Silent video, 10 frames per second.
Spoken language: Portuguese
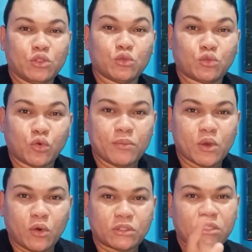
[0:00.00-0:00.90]
no
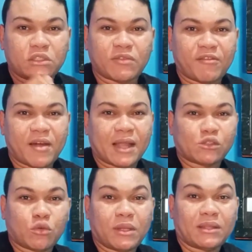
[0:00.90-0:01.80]
YouTube e hoje a gente vai falar
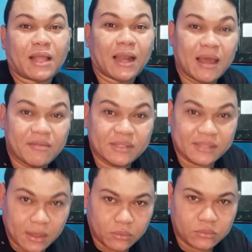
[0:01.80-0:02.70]
sobre
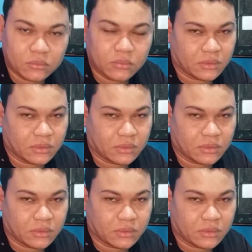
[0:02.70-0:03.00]
televisão.